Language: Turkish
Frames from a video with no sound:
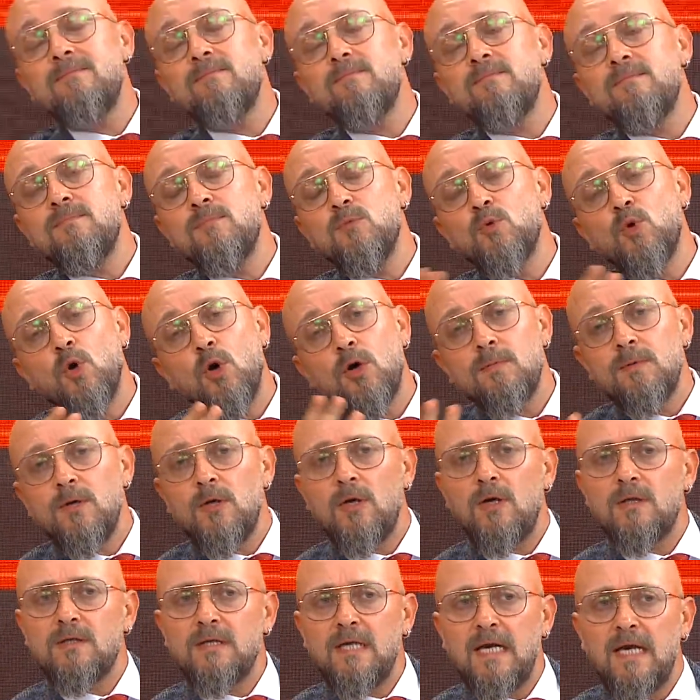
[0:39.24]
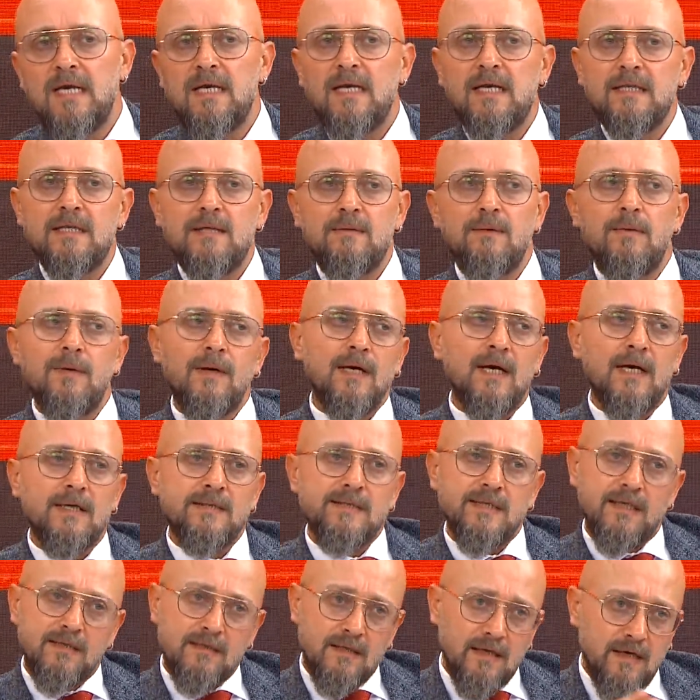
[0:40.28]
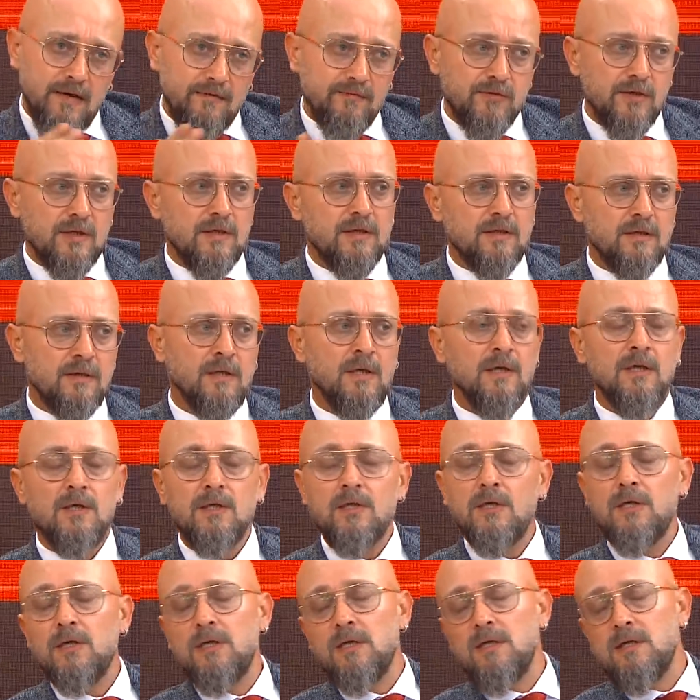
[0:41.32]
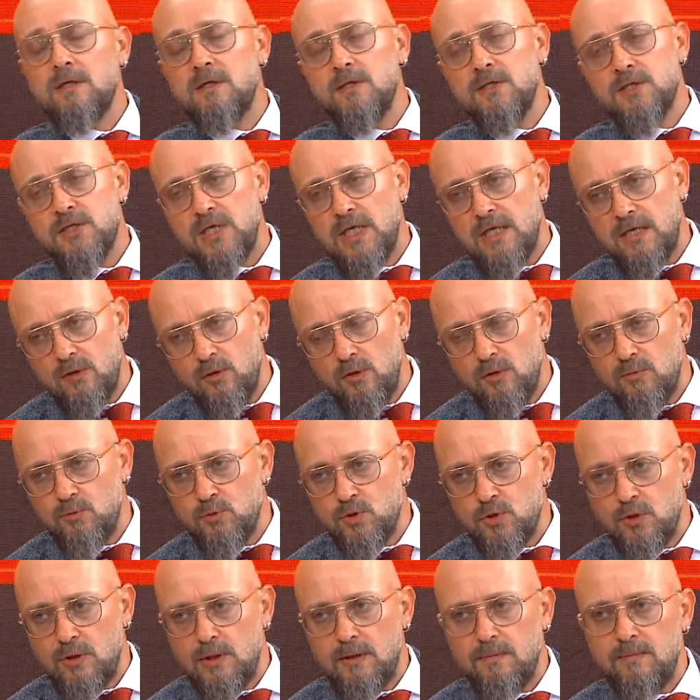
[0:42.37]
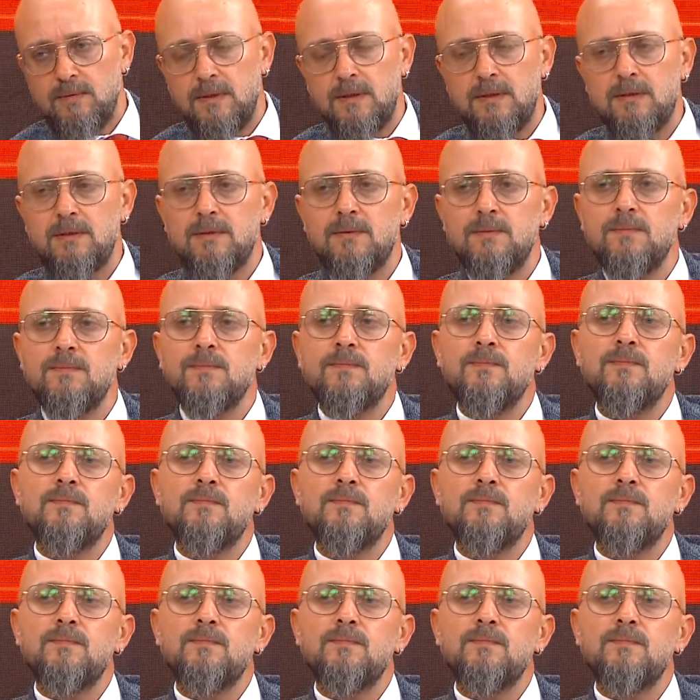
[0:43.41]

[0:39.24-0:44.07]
benim normal olarak değerlendirme ama Galatasaray taraftarının kırıldığı şeyler olmuş var, olabilir. Var var, Mehmet'im